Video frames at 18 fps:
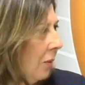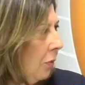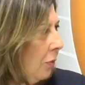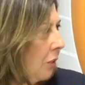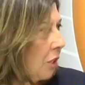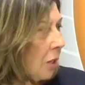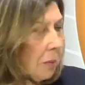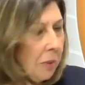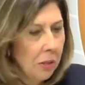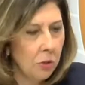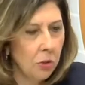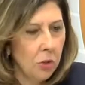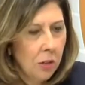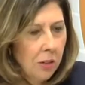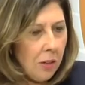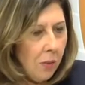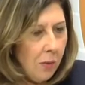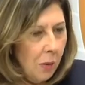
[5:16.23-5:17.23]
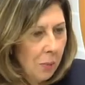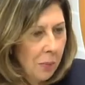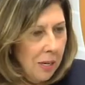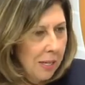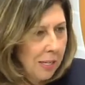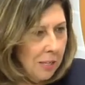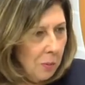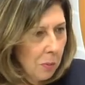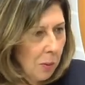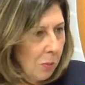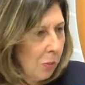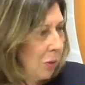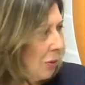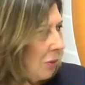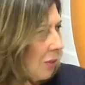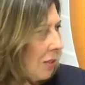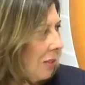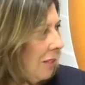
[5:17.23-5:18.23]
O fechamento de jornal é o mesmo há
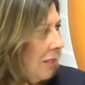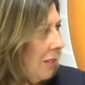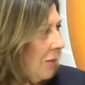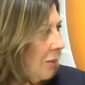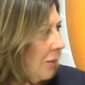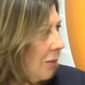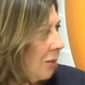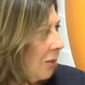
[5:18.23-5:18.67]
muitos anos. É